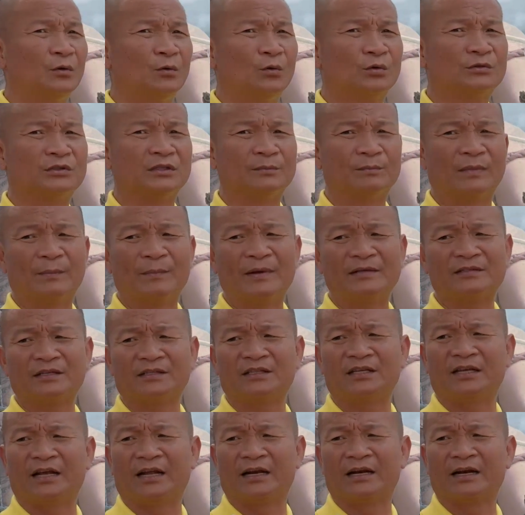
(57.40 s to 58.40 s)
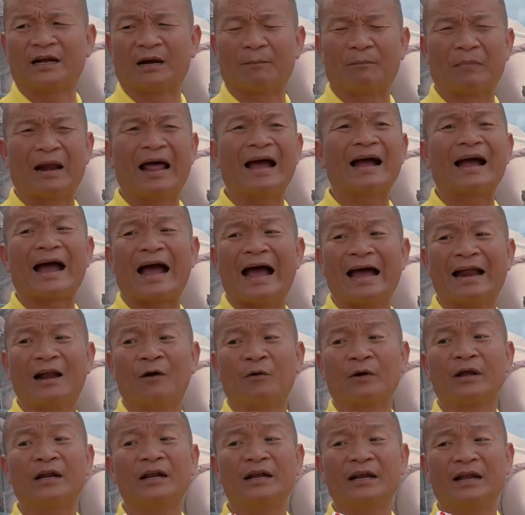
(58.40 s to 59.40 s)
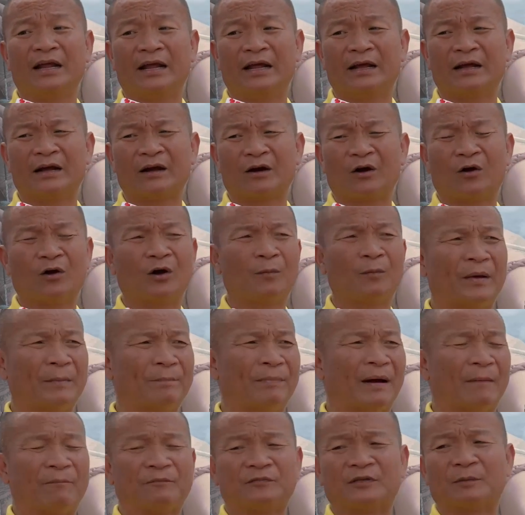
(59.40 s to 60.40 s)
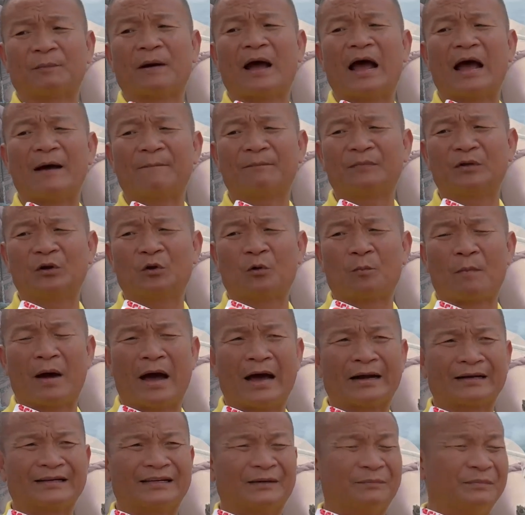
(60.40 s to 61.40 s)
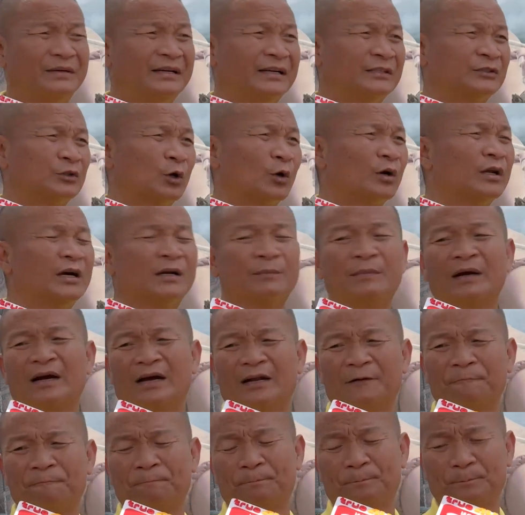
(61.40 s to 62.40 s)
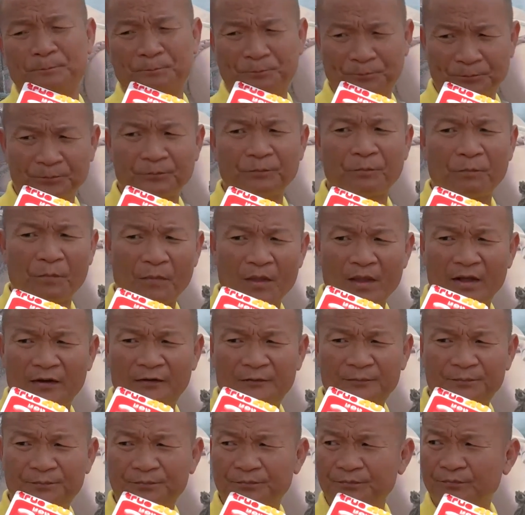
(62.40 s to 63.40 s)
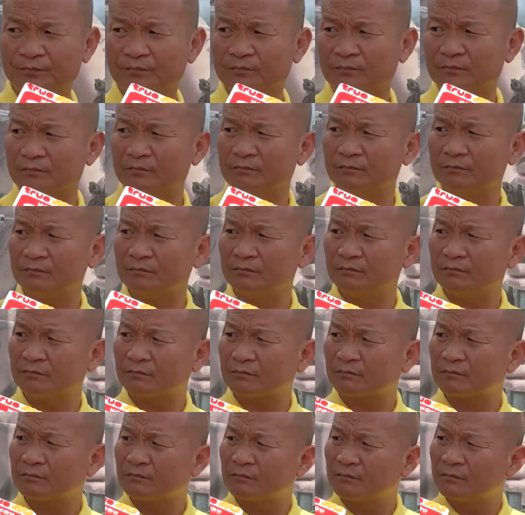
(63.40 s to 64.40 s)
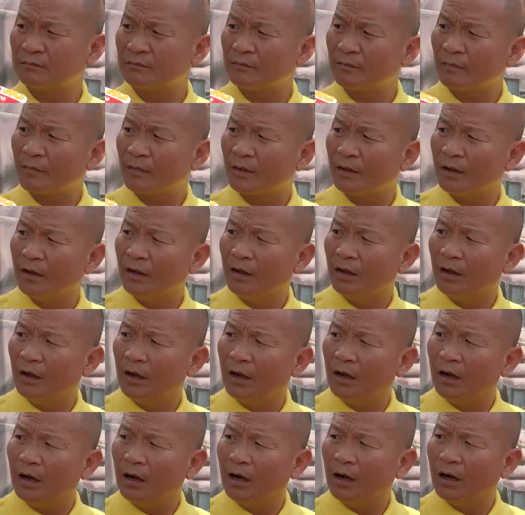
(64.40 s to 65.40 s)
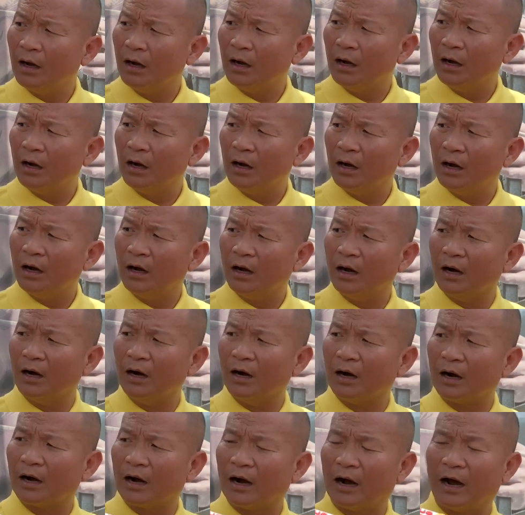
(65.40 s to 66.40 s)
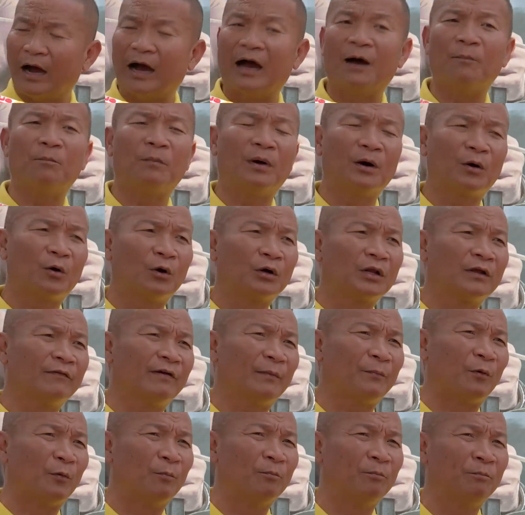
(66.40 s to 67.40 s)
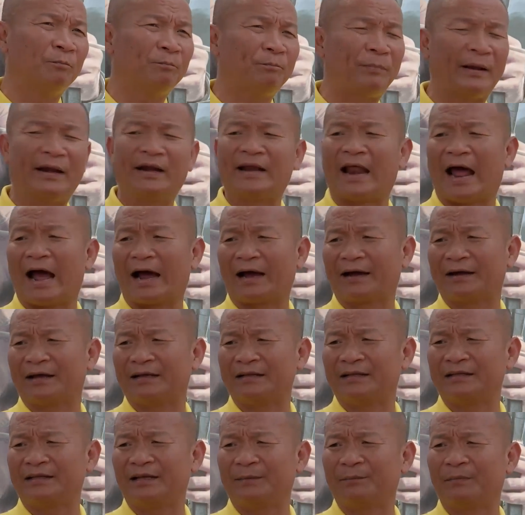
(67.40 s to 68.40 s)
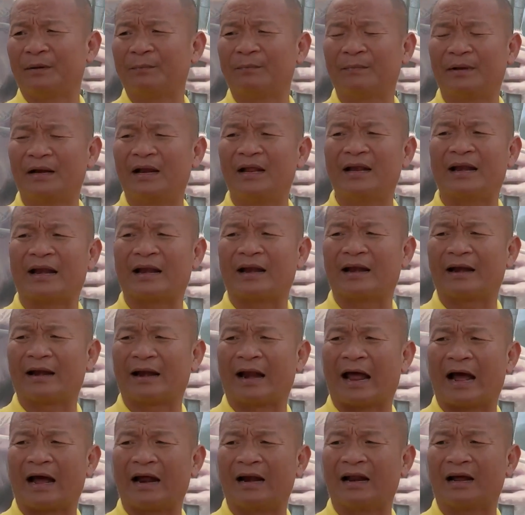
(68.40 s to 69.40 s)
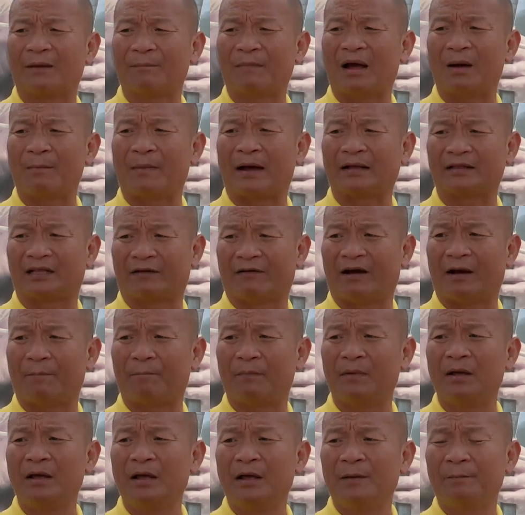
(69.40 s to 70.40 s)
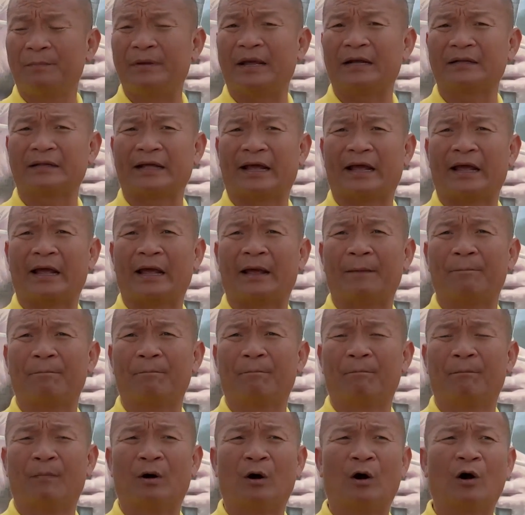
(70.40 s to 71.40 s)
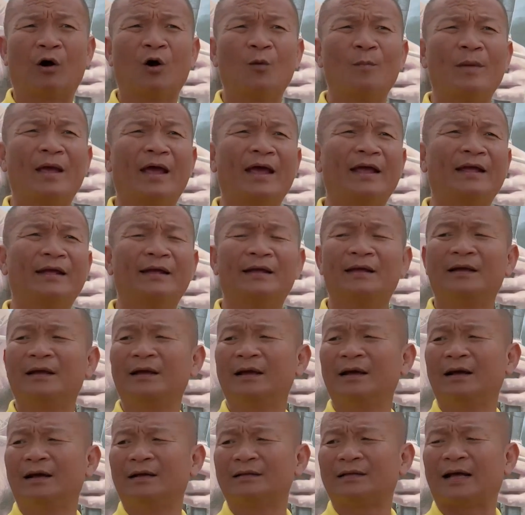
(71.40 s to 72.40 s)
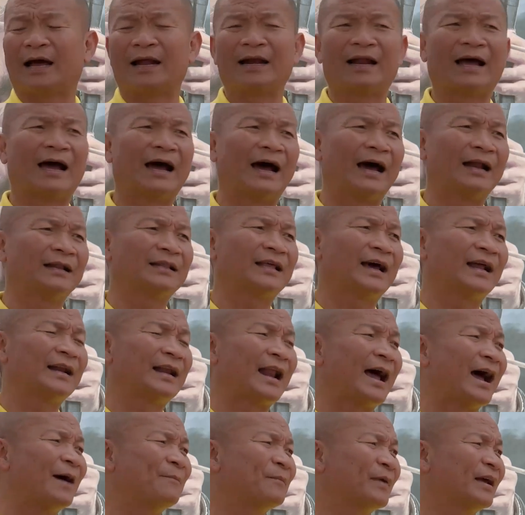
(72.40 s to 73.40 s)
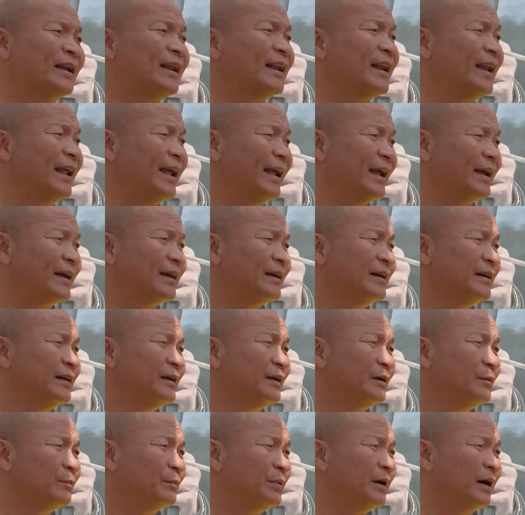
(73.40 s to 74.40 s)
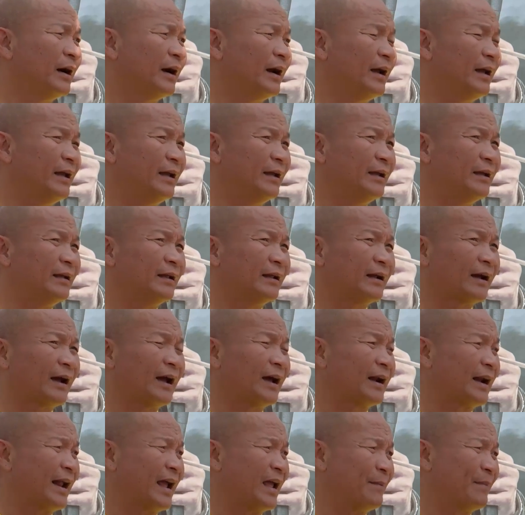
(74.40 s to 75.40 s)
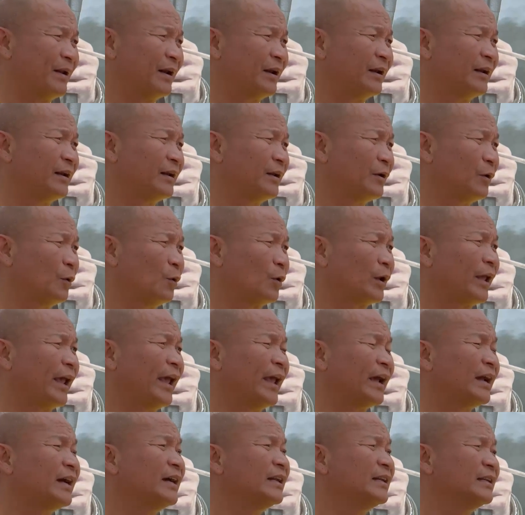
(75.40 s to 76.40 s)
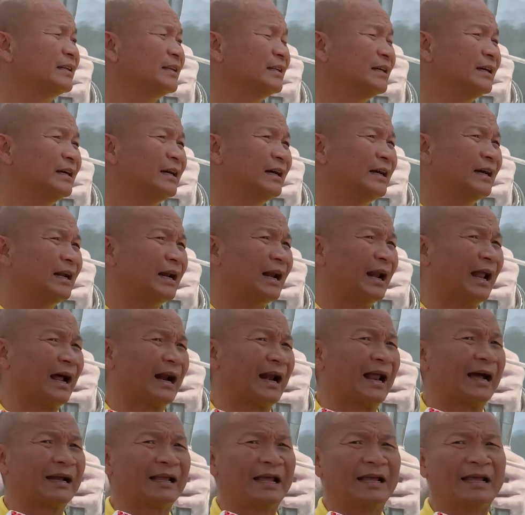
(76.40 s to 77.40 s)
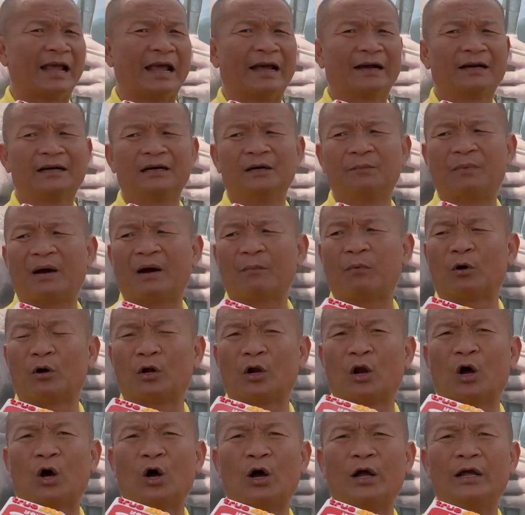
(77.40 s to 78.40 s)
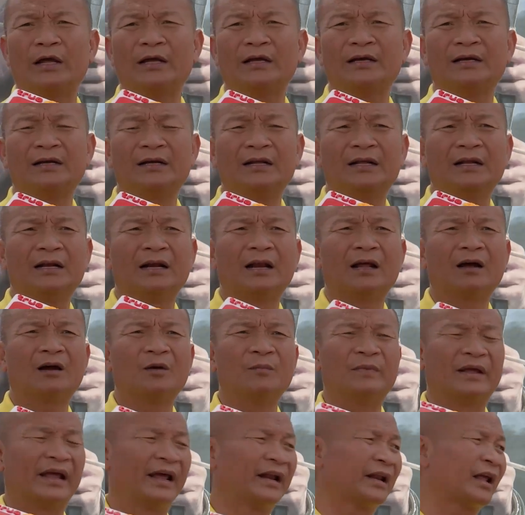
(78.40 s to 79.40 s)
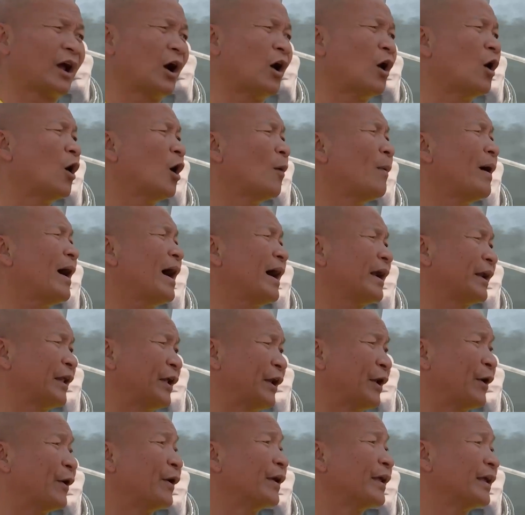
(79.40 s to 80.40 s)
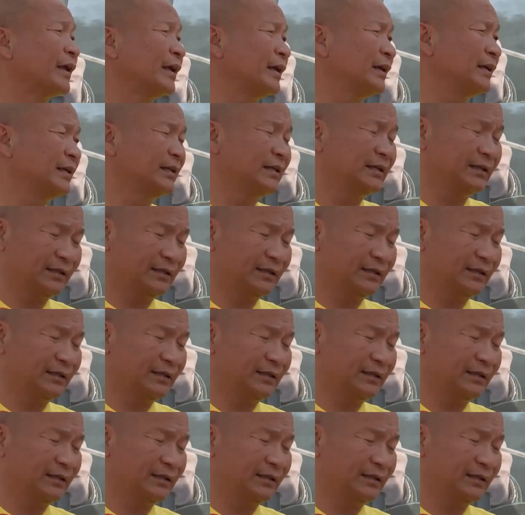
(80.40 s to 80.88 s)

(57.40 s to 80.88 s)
รู้สึกมันไม่เสถียรกับร่างกายเราแค่นั้นเองก็ไปปรับสภาพที่โรงพยาบาลเกือบเดือน2 เดือนเหมือนกันมันตอนนี้ข่าวแรกๆเลยผมก็เป็นห่วงมากกว่าแบบไม่หนักคนหนักครับบางคนคิดว่าผมเป็นหนักแต่ที่จริงมันไม่ได้หนักอะไรมากมายแต่ว่าเพียงแต่หมอเขาไม่ให้ทานอาหารทานน้ำแค่นั้นเองเพื่อให้ข้างในมันโอเคขึ้นหลักๆใหญ่ๆคือพักผ่อนน้อยแล้วก็มีแอลกอฮอล์บ้างหน่อยๆ